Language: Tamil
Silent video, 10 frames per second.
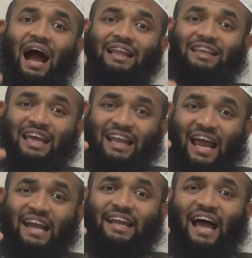அந்த இறை
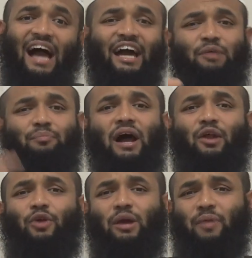
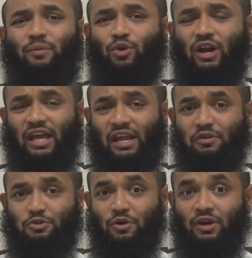நிராகரிப்பாளர்களுடைய பண்புகளை
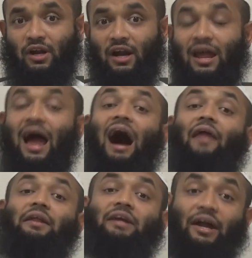இறைவன் சொல்லுகின்றான்
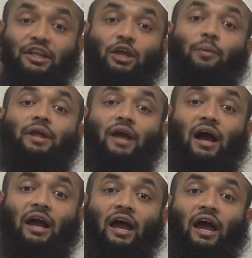அதற்கு அடுத்தபடியாக